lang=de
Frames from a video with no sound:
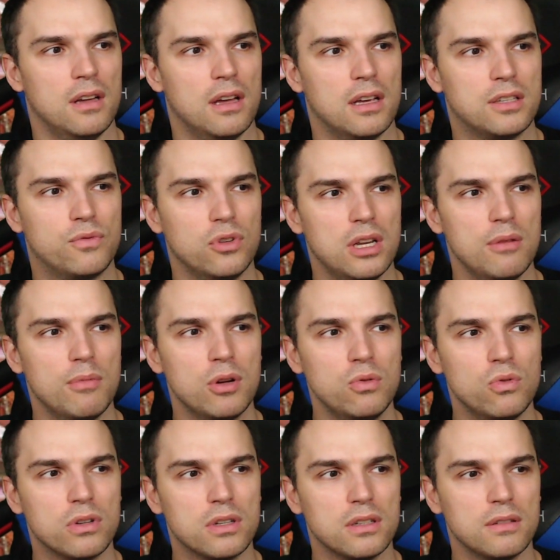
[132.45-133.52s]
Es wird immer
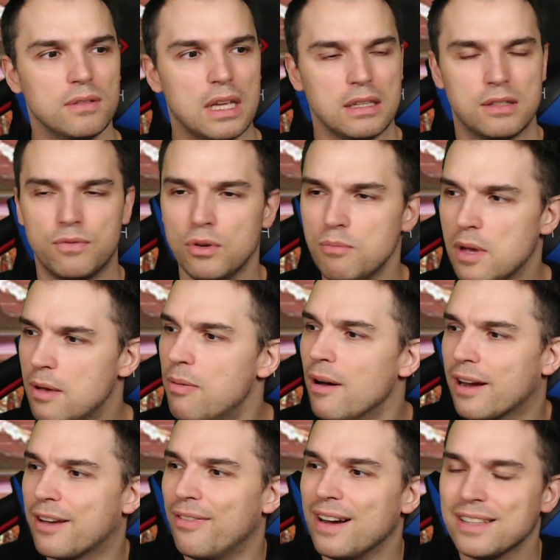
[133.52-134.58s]
nur, es wird mir immer
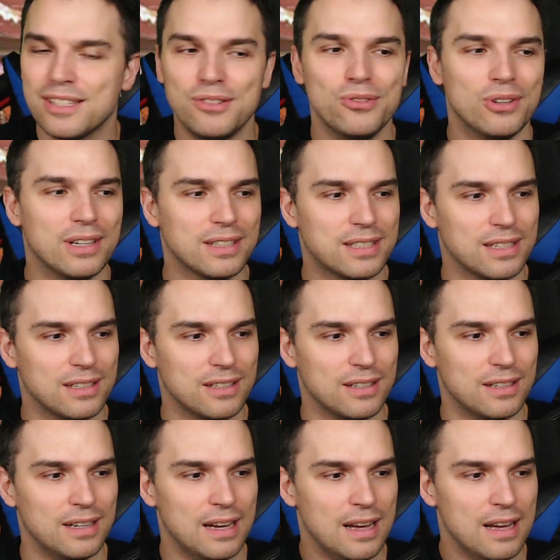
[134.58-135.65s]
quasi nur das äh,